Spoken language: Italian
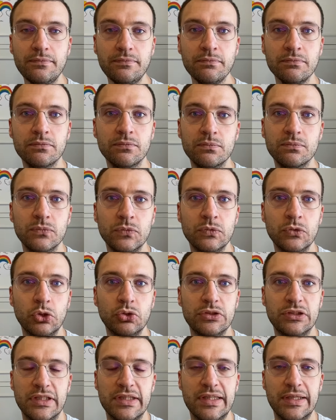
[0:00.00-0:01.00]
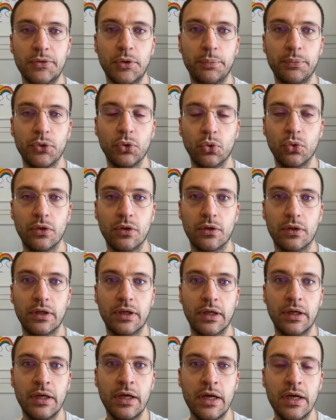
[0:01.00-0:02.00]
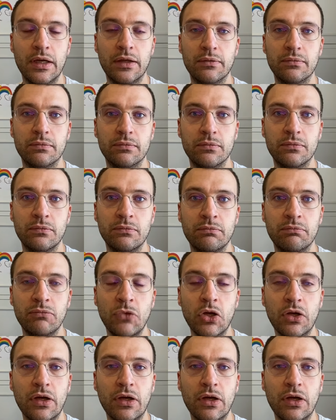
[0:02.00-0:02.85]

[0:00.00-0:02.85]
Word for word: non sentivo più, non, non,